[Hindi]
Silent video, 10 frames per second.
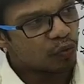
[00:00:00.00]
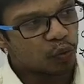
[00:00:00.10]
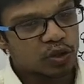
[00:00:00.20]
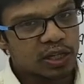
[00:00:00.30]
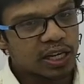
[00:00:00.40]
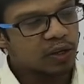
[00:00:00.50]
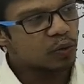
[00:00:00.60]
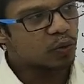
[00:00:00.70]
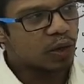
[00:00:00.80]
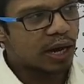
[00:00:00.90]
उसने
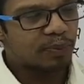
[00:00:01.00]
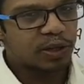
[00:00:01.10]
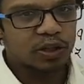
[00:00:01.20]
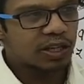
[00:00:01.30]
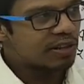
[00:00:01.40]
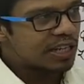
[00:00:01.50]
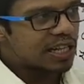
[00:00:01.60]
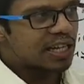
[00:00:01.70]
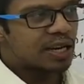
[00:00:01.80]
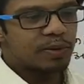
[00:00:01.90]
आपने तो केवल क्या
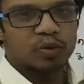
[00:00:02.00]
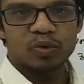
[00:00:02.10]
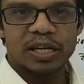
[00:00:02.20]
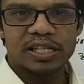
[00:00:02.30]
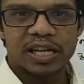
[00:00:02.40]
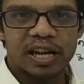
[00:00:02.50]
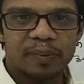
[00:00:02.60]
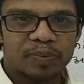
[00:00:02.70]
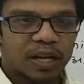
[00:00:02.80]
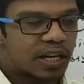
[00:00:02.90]
देखा बस उसका चेहरा
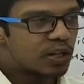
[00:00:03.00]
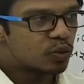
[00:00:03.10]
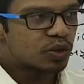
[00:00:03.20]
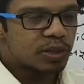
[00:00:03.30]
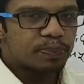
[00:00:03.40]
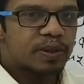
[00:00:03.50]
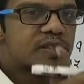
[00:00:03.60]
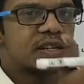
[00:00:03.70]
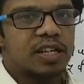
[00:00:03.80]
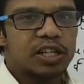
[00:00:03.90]
लेकिन उसकी
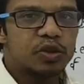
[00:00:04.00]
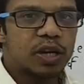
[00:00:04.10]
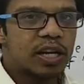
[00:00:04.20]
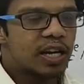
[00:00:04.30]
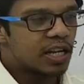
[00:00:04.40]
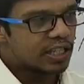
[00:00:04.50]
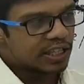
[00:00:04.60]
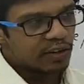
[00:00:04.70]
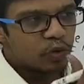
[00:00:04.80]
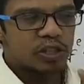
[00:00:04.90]
पर्सनैलिटी जो है
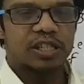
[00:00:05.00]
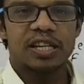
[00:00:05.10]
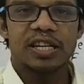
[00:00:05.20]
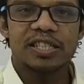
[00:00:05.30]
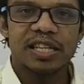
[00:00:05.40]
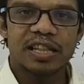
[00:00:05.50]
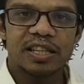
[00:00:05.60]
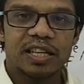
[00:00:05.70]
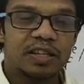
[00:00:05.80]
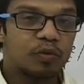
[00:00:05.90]
ये वो अच्छी तरीके से
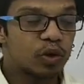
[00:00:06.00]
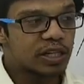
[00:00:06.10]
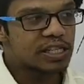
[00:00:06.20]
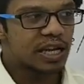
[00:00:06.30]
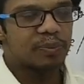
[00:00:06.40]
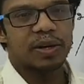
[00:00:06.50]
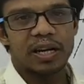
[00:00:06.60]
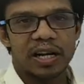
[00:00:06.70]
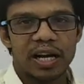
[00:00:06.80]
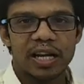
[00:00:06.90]
जानती है कि वो किस टाइप का
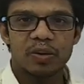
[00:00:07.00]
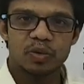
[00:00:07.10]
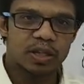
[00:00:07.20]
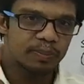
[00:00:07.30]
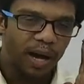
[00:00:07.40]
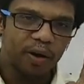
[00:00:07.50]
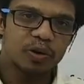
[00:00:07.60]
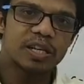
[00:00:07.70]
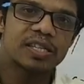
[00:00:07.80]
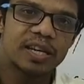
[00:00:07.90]
लड़का है उसके
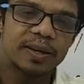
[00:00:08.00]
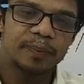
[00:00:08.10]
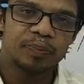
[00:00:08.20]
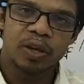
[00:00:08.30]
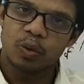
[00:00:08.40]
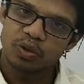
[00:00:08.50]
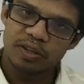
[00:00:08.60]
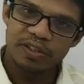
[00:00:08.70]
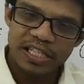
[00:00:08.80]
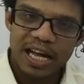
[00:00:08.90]
भाव कैसे हैं
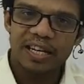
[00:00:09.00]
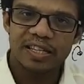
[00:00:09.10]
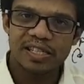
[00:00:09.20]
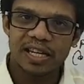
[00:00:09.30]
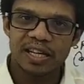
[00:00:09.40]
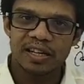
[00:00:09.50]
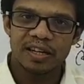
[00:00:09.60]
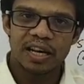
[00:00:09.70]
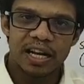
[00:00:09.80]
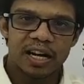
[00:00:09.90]
उसके विचार कैसे हैं
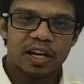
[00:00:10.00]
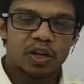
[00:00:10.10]
है ना